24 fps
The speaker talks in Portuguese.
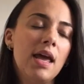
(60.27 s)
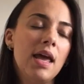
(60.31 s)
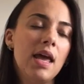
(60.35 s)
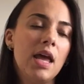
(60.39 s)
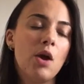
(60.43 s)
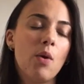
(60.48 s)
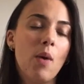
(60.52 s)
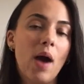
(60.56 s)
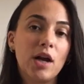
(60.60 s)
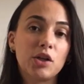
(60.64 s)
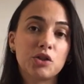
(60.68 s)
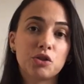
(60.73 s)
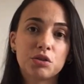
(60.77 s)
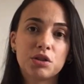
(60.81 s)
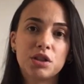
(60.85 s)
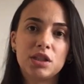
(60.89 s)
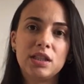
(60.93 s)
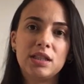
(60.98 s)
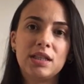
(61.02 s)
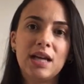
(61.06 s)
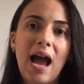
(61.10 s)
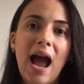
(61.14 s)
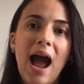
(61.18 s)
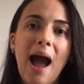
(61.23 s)
Eu acho
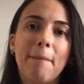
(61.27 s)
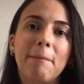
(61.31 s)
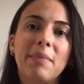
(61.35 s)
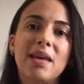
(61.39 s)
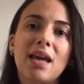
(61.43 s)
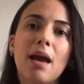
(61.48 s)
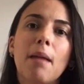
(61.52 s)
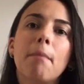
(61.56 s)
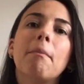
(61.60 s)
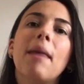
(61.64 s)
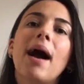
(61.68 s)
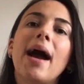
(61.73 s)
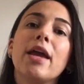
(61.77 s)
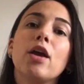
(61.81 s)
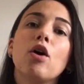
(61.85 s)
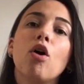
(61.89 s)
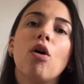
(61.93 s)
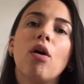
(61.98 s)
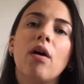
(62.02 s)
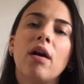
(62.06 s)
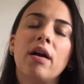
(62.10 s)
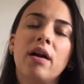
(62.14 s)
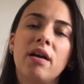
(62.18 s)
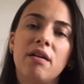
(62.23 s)
que a minha
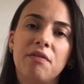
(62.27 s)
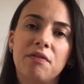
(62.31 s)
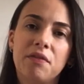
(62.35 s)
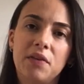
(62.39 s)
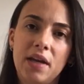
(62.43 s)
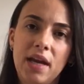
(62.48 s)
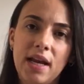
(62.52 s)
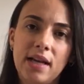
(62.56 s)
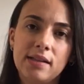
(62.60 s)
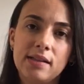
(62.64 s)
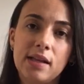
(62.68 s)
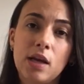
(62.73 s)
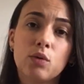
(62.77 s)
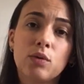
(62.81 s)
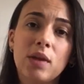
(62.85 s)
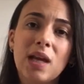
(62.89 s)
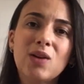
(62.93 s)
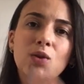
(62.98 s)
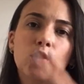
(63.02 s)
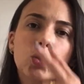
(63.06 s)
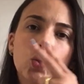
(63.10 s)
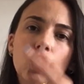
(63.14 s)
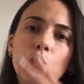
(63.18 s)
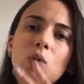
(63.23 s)
maior referência, eu
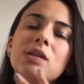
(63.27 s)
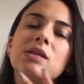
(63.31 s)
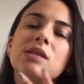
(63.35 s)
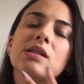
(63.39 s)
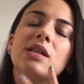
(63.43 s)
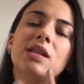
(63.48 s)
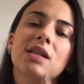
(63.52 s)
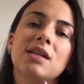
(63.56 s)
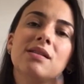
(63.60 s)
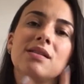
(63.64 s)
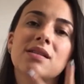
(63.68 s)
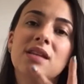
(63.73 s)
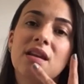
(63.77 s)
tenho duas grandes